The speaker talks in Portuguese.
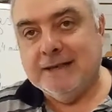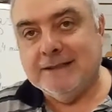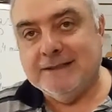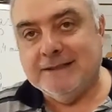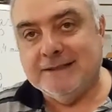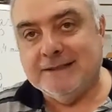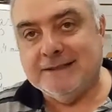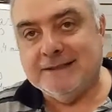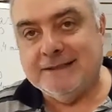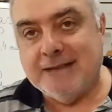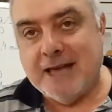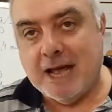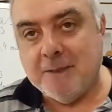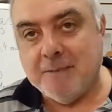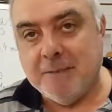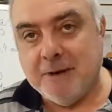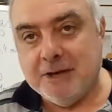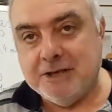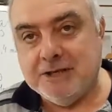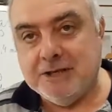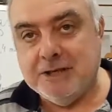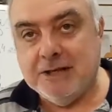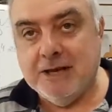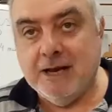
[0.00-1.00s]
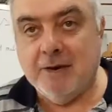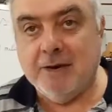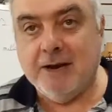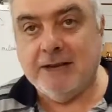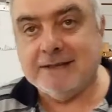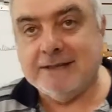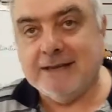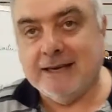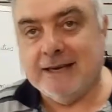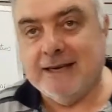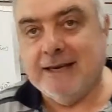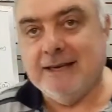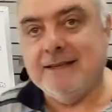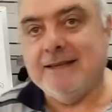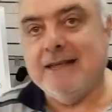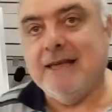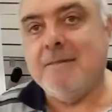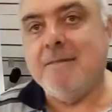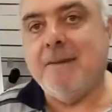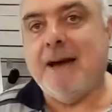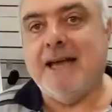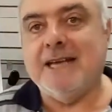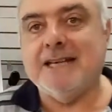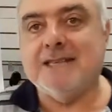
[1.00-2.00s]
disser para ti, não, essa aqui
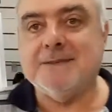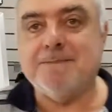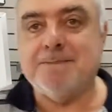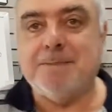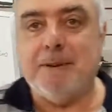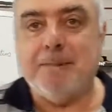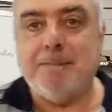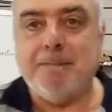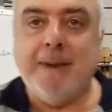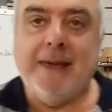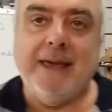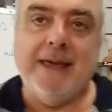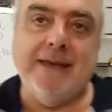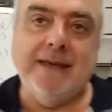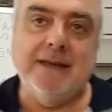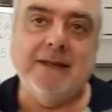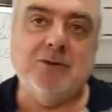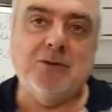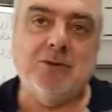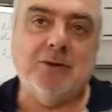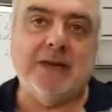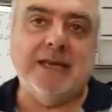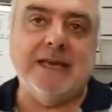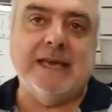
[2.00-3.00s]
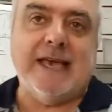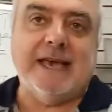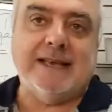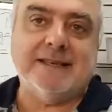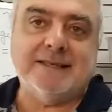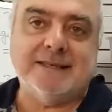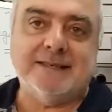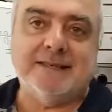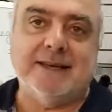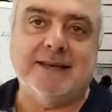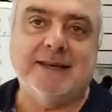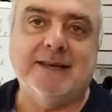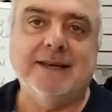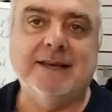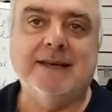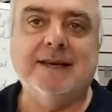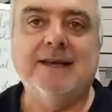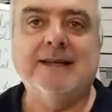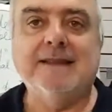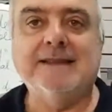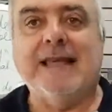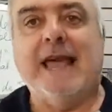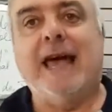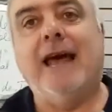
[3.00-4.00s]
tem mais PPI do que esta
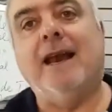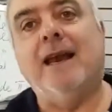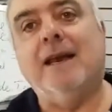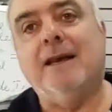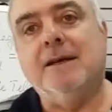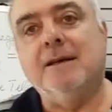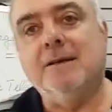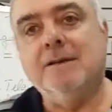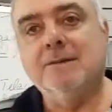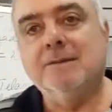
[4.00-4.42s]
tela,